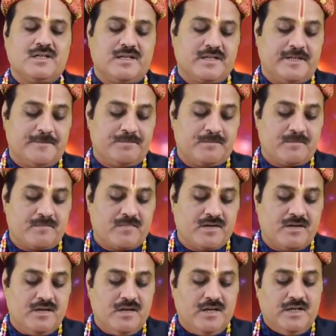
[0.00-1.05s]
लगे
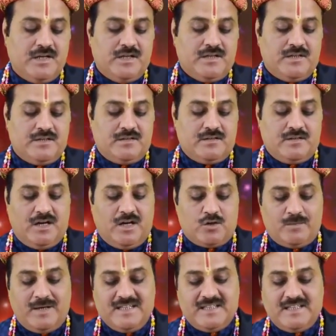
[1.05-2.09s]

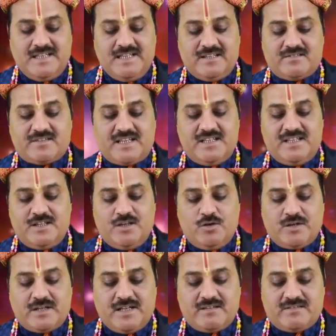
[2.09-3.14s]
हनुमान जी ने शनिदेव के